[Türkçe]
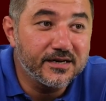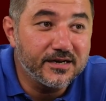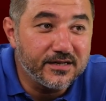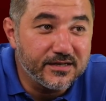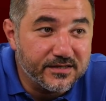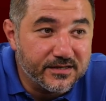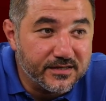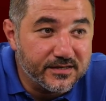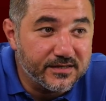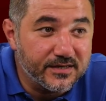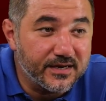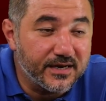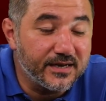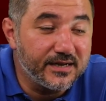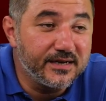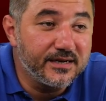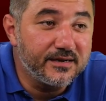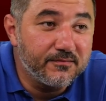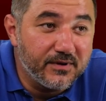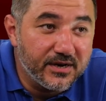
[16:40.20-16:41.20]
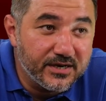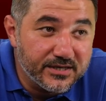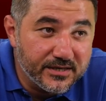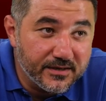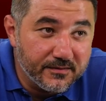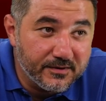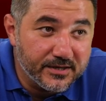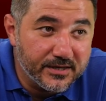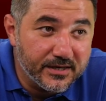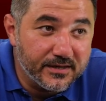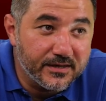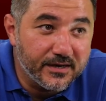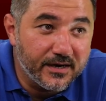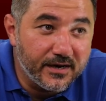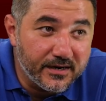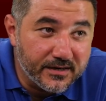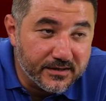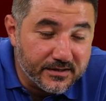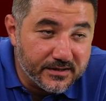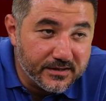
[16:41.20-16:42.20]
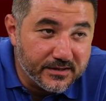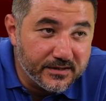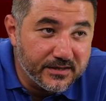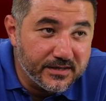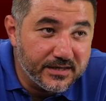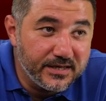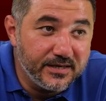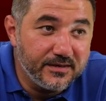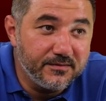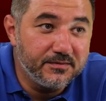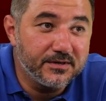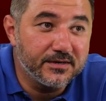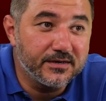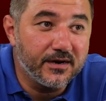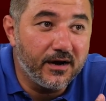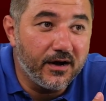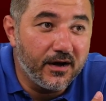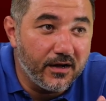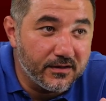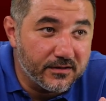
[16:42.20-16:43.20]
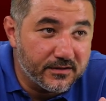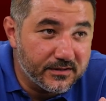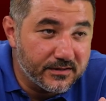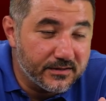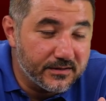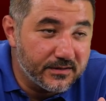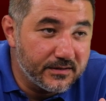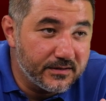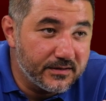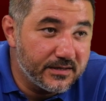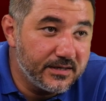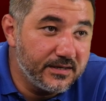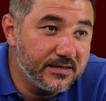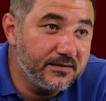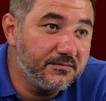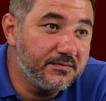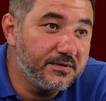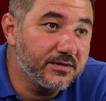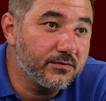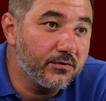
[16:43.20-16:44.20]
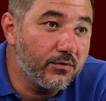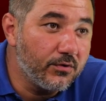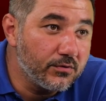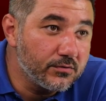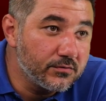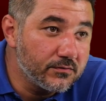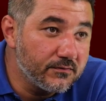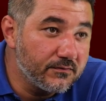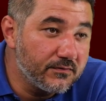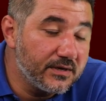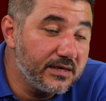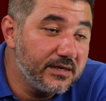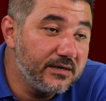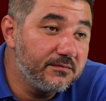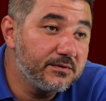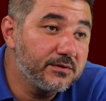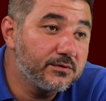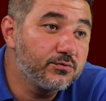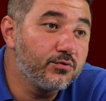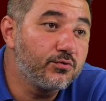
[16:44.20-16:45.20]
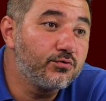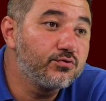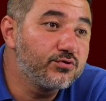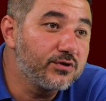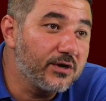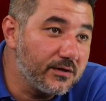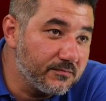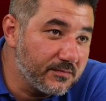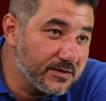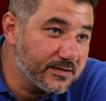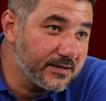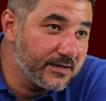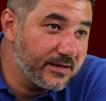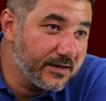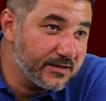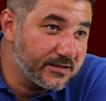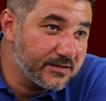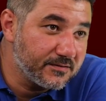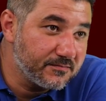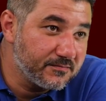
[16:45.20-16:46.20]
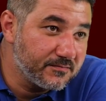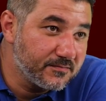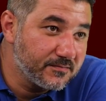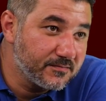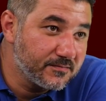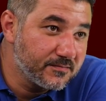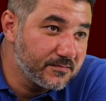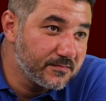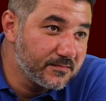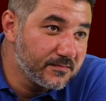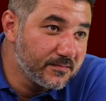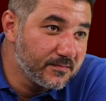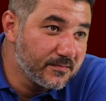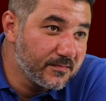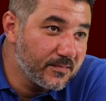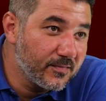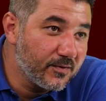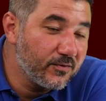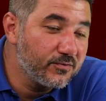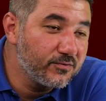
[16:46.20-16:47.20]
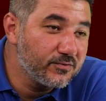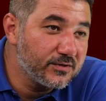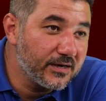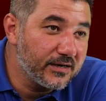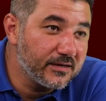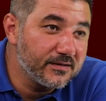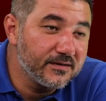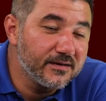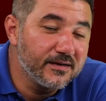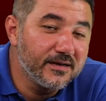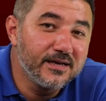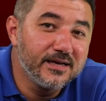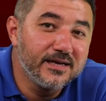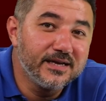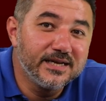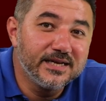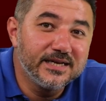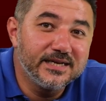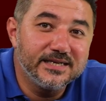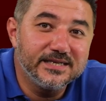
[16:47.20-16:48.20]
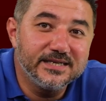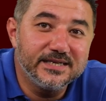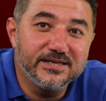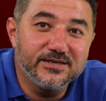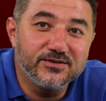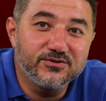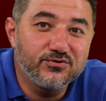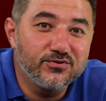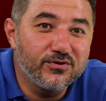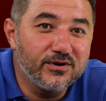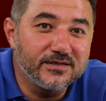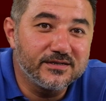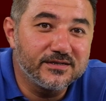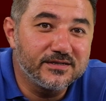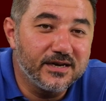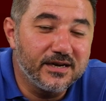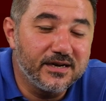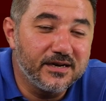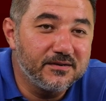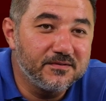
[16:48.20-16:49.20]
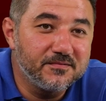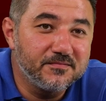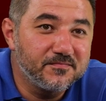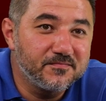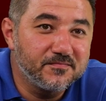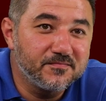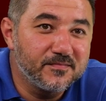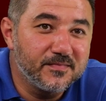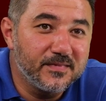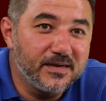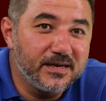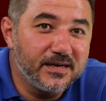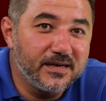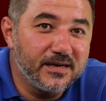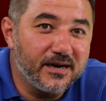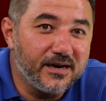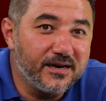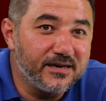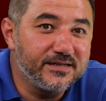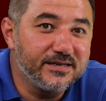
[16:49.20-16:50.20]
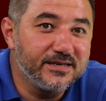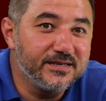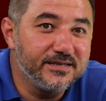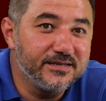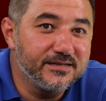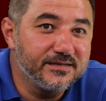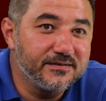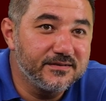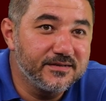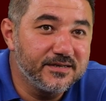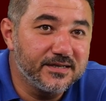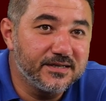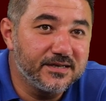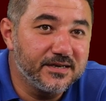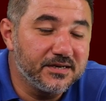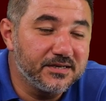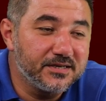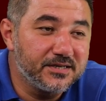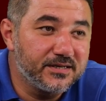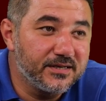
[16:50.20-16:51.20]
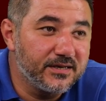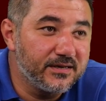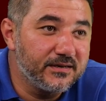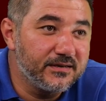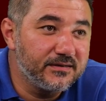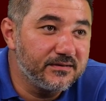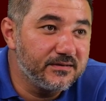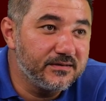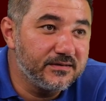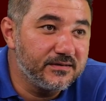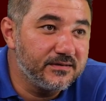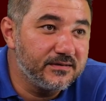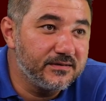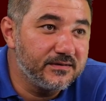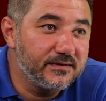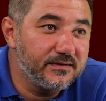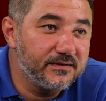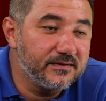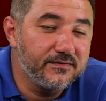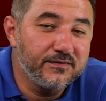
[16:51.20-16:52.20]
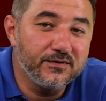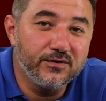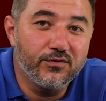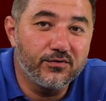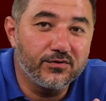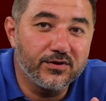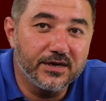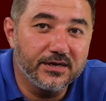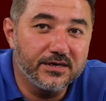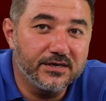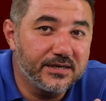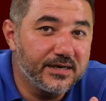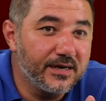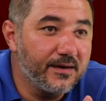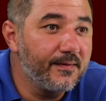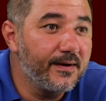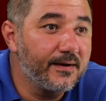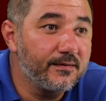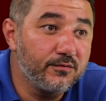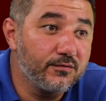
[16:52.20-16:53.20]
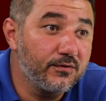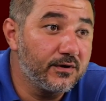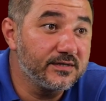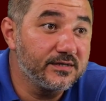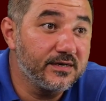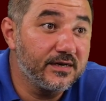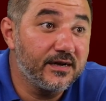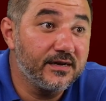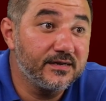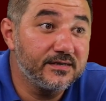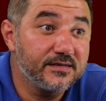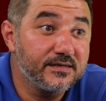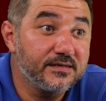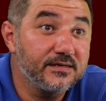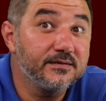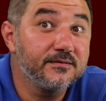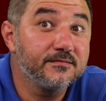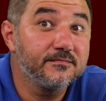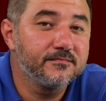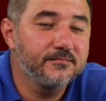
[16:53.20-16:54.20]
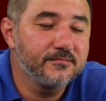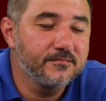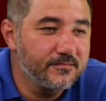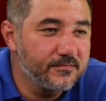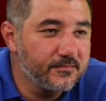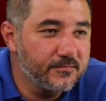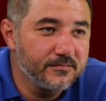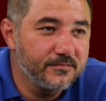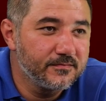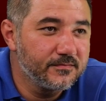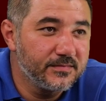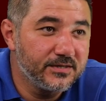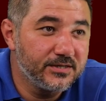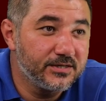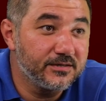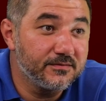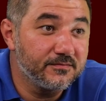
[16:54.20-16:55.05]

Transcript: Galatasaray'ın lig başlamadan artık iyi bir 6, iyi bir 10 ve iyi bir 9 alması lazım. O yüzden e, şu anda e, adayı ya da işte e, Florya'yı, Kemerburgaz arazisini hiç